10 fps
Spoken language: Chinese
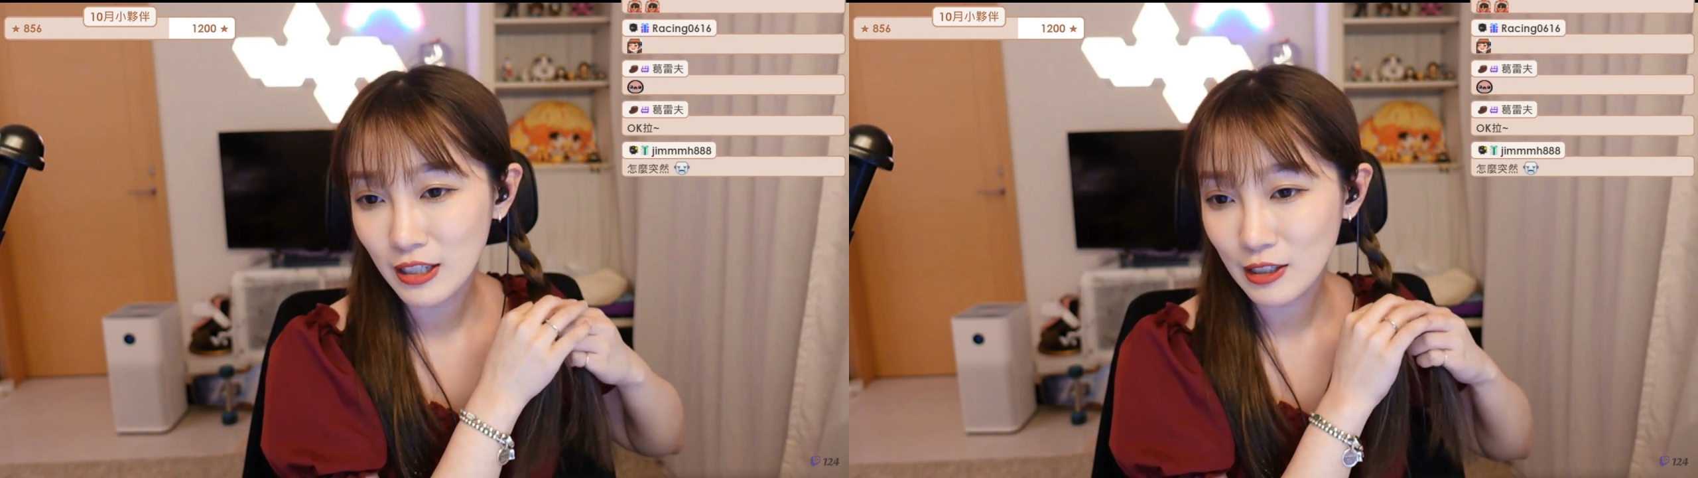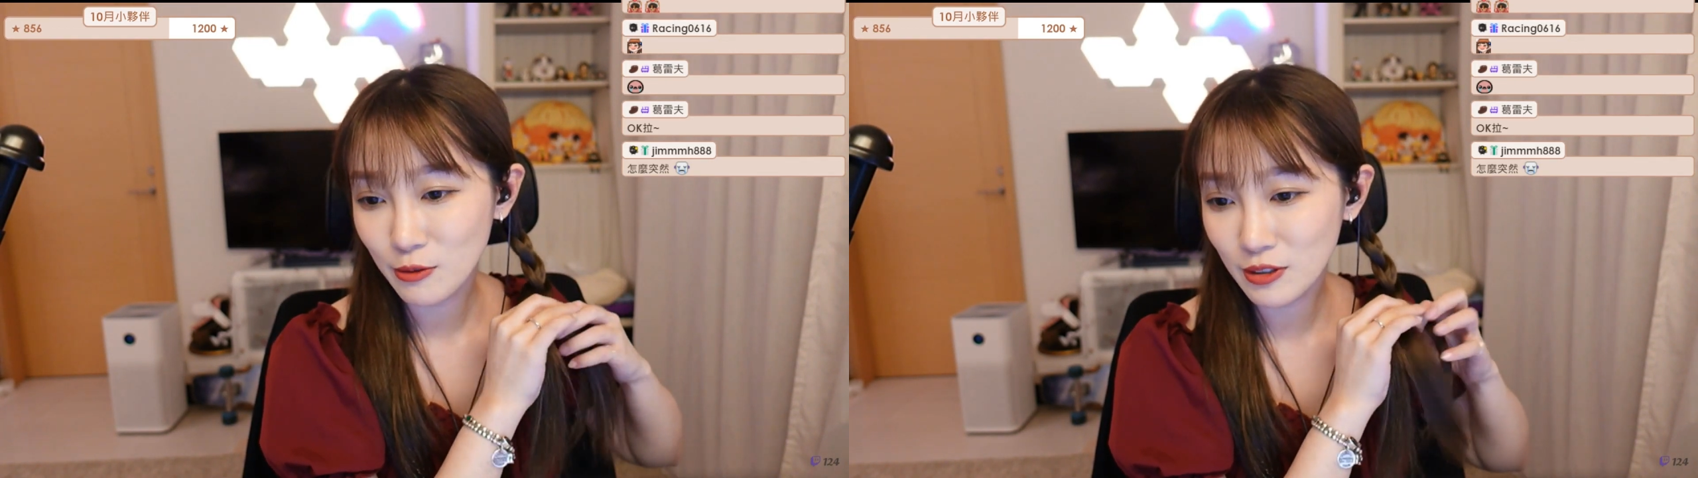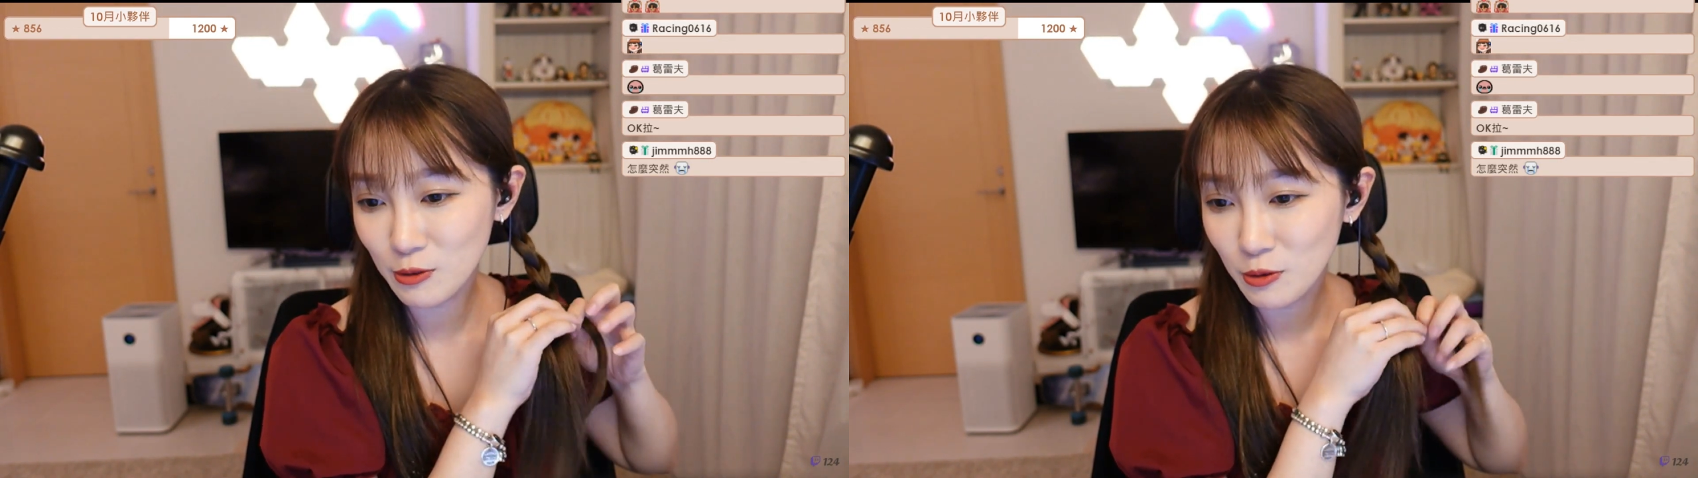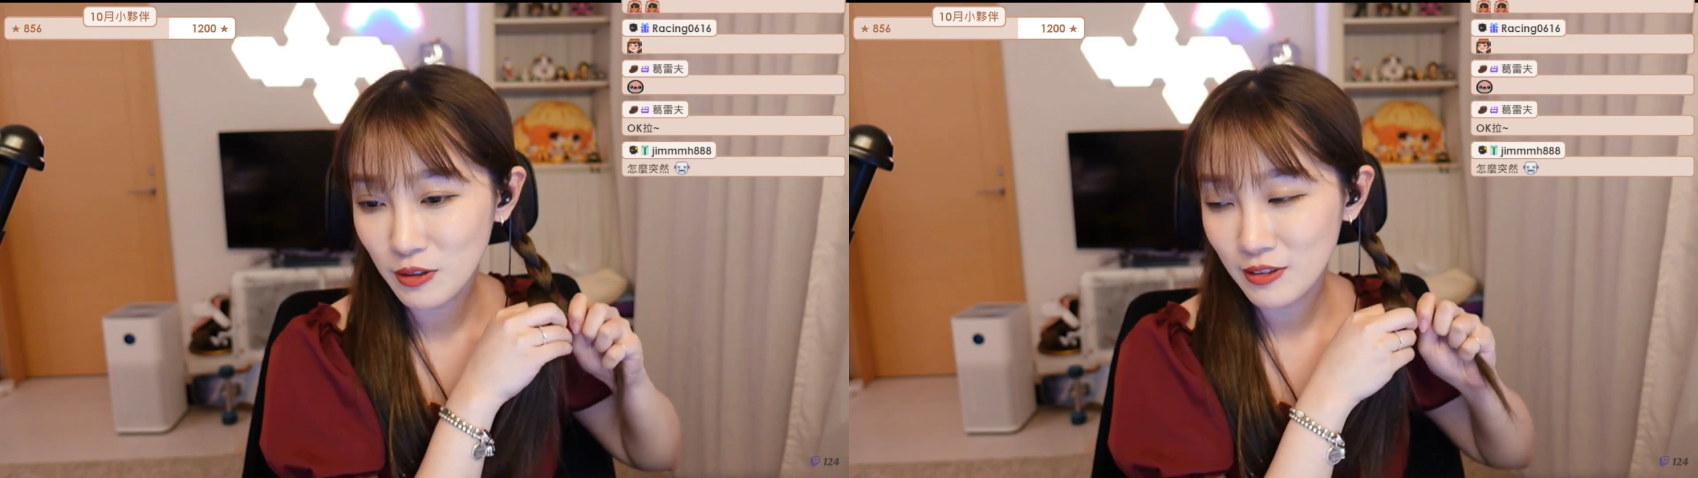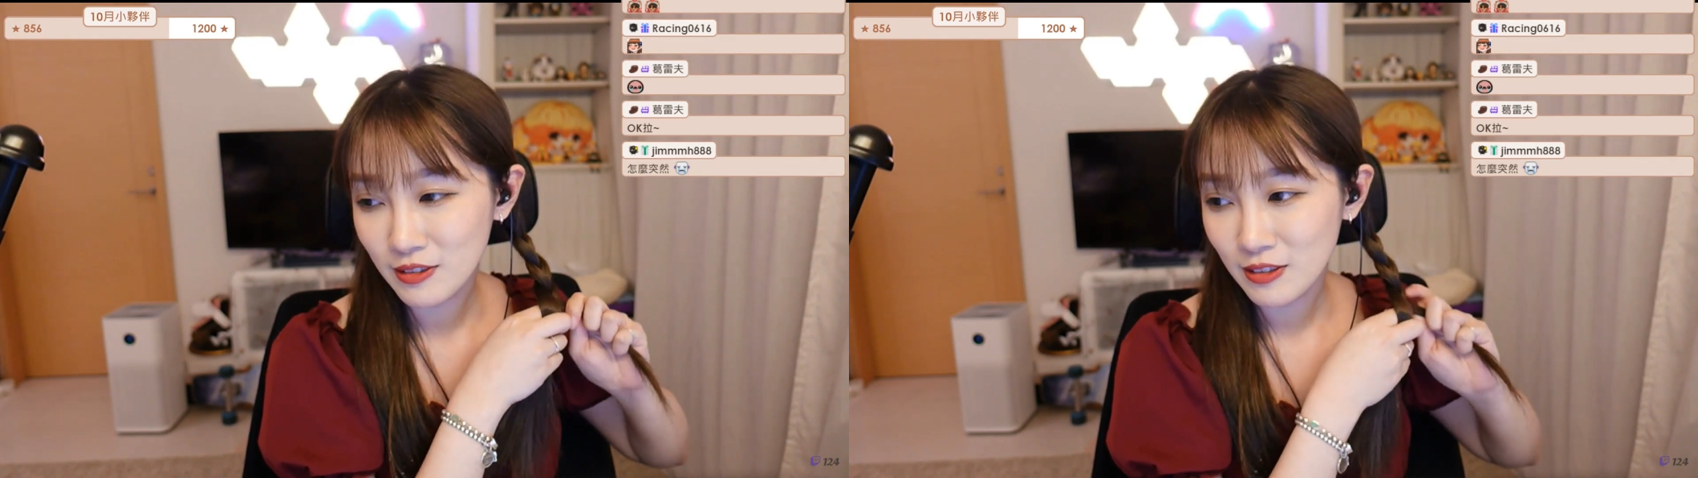因为
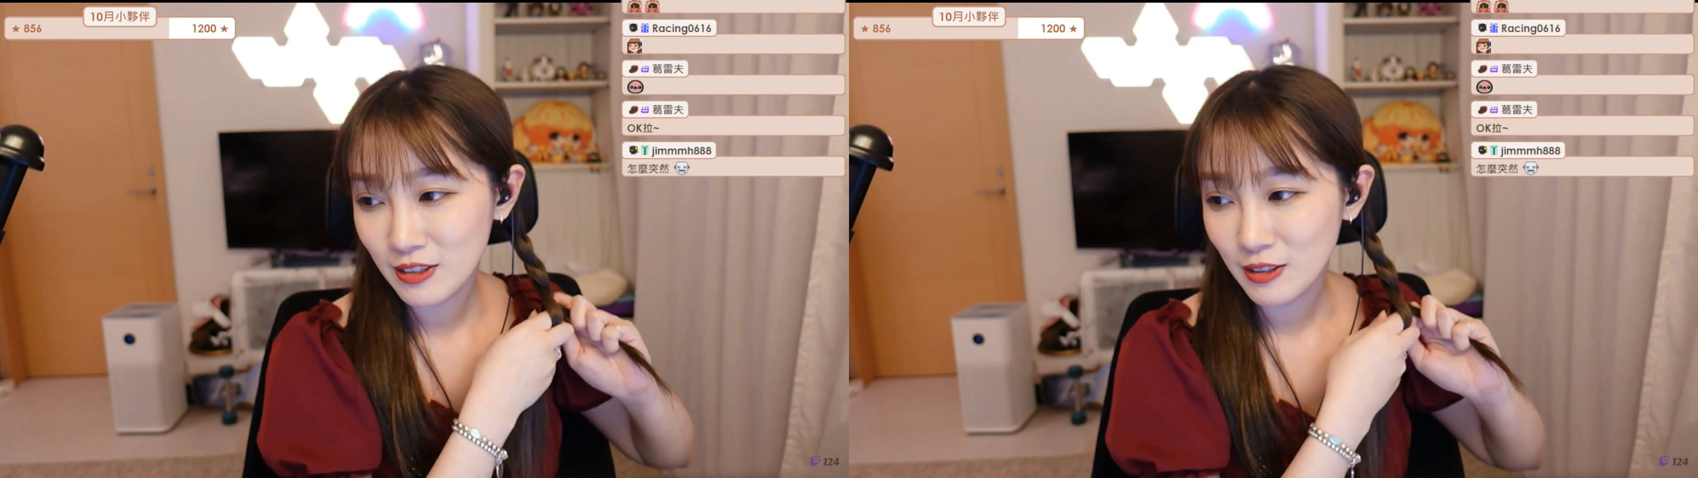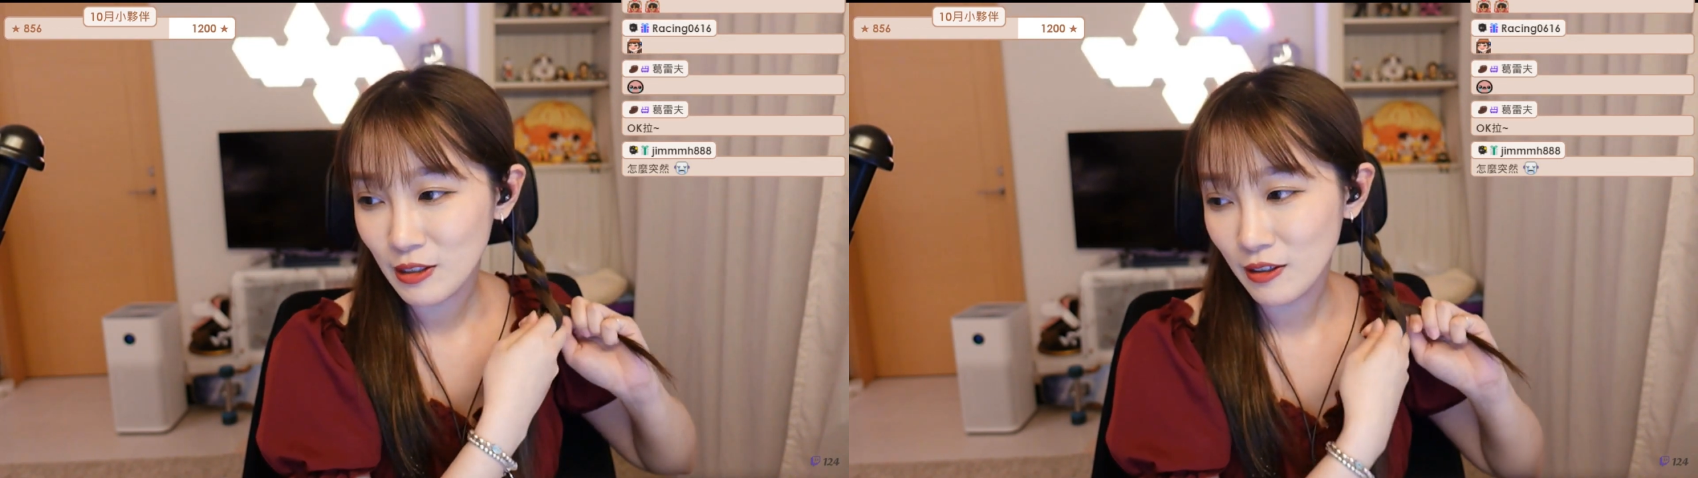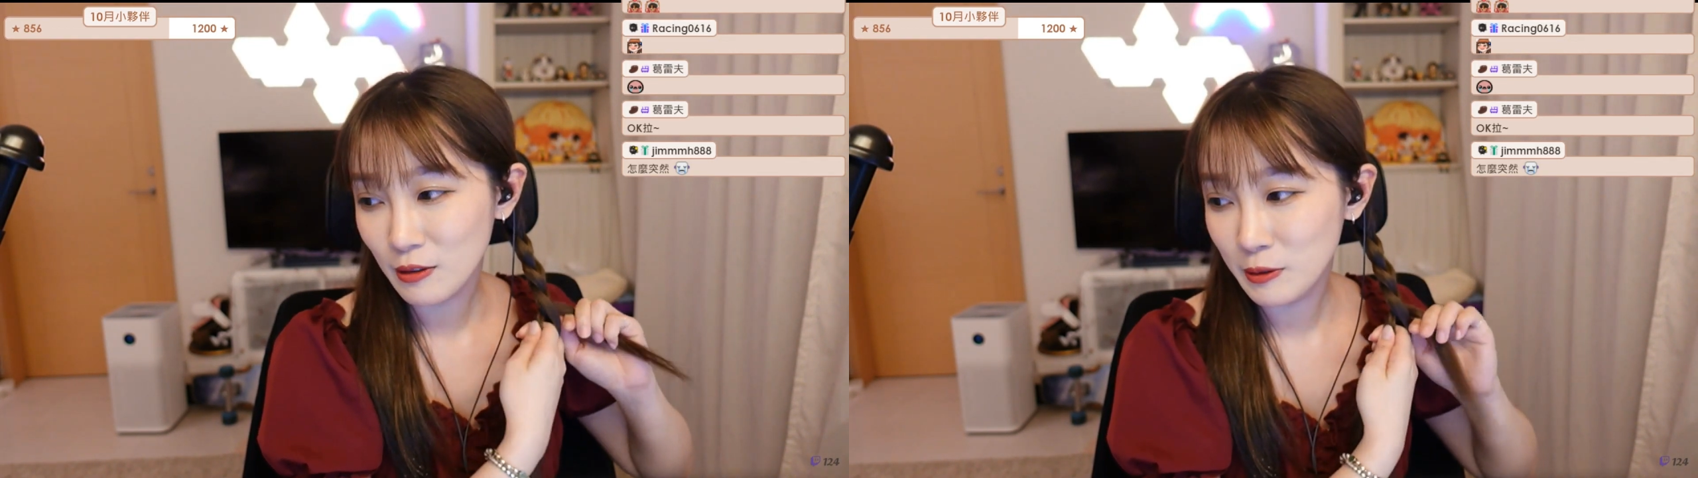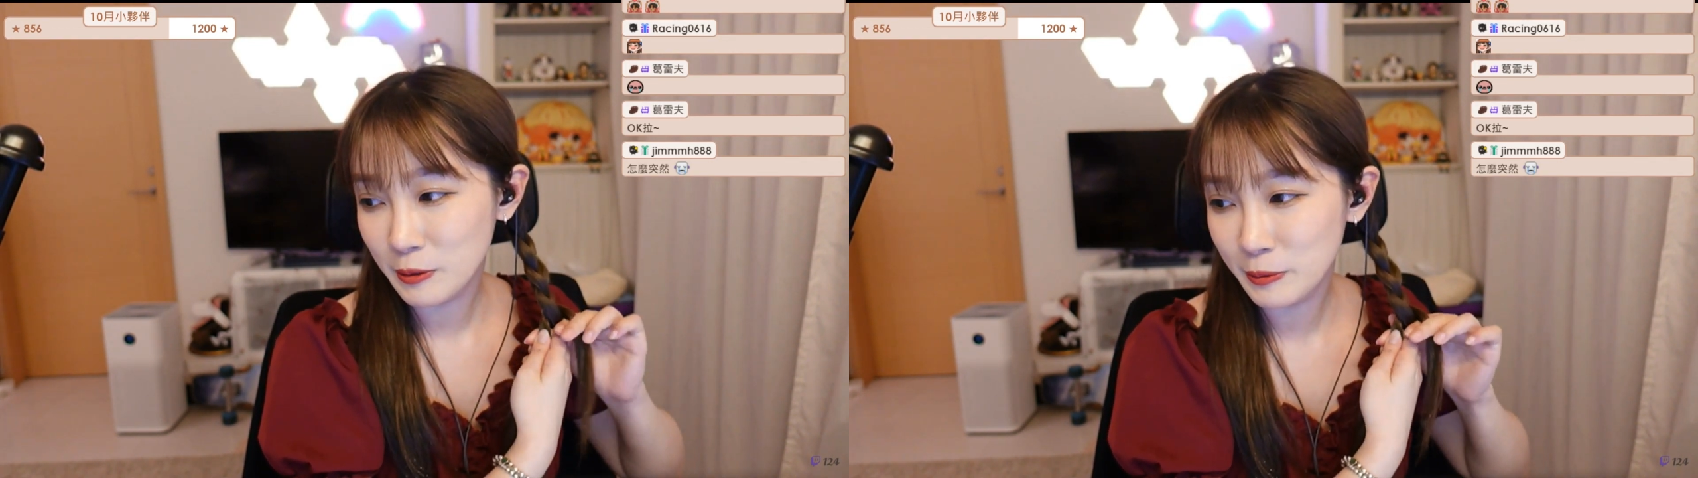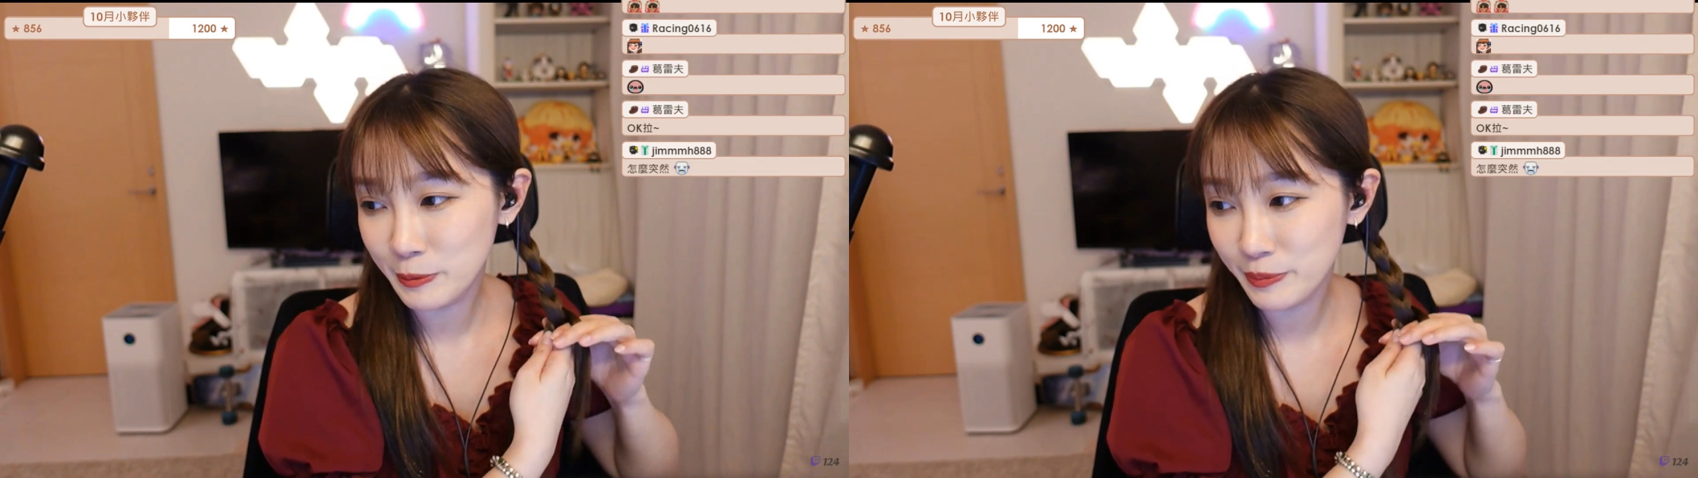
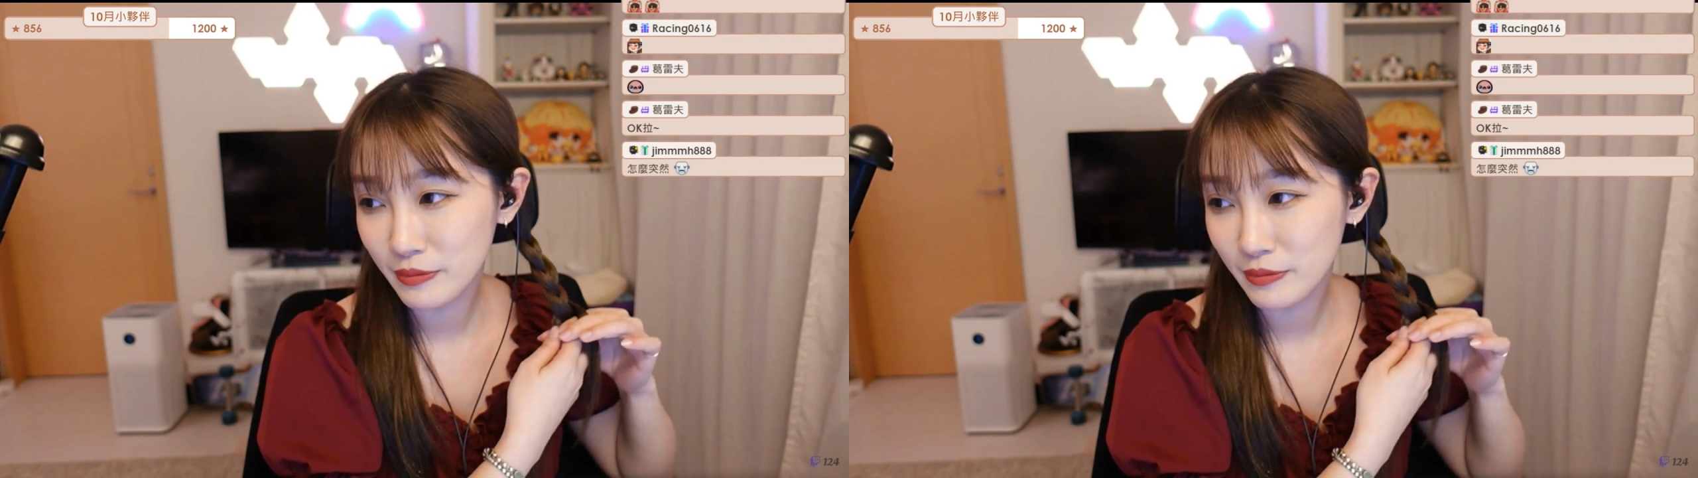嗯，